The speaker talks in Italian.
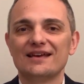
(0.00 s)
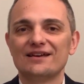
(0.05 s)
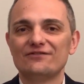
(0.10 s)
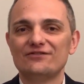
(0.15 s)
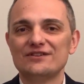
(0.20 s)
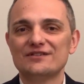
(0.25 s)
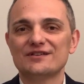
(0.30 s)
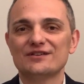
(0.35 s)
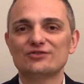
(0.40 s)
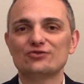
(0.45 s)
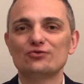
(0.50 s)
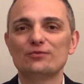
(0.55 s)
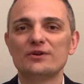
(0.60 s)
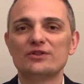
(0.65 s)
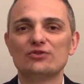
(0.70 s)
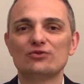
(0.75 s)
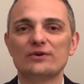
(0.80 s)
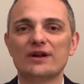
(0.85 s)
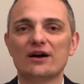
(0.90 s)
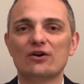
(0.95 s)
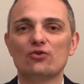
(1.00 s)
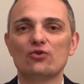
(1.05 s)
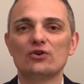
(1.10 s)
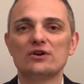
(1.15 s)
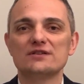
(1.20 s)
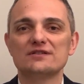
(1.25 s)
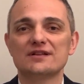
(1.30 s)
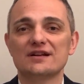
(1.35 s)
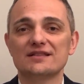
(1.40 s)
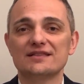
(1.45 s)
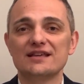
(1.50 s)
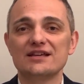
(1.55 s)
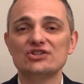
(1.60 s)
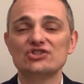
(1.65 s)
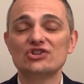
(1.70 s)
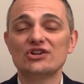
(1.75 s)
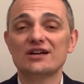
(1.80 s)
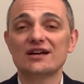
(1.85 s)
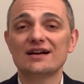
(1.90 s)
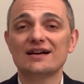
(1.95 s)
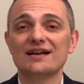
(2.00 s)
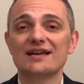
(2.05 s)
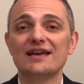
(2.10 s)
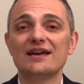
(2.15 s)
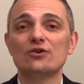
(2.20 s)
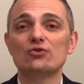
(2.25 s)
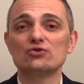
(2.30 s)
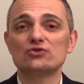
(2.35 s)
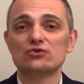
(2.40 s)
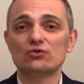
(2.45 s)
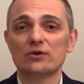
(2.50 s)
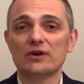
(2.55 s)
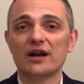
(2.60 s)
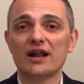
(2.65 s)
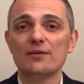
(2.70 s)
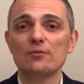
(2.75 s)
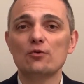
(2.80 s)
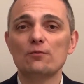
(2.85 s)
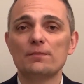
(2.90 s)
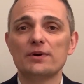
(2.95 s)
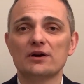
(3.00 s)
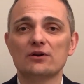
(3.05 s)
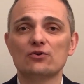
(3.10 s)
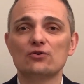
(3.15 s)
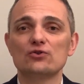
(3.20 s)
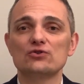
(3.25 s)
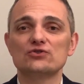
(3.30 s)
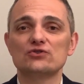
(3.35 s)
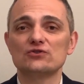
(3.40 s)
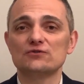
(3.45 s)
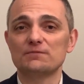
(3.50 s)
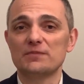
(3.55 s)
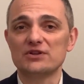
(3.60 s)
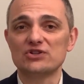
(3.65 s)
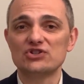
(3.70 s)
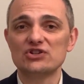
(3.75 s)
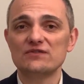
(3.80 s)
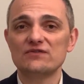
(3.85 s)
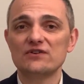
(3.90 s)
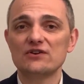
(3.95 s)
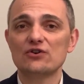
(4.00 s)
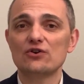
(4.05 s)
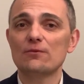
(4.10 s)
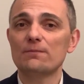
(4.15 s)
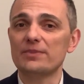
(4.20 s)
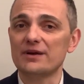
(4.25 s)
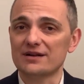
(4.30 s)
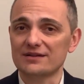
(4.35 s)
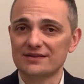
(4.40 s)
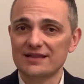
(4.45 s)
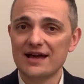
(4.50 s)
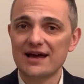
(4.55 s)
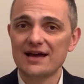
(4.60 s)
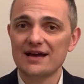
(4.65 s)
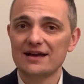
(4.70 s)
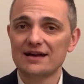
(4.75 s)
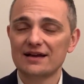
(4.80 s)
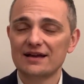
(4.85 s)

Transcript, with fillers: Fissa subito una call strategica e costruiremo un percorso specifico per te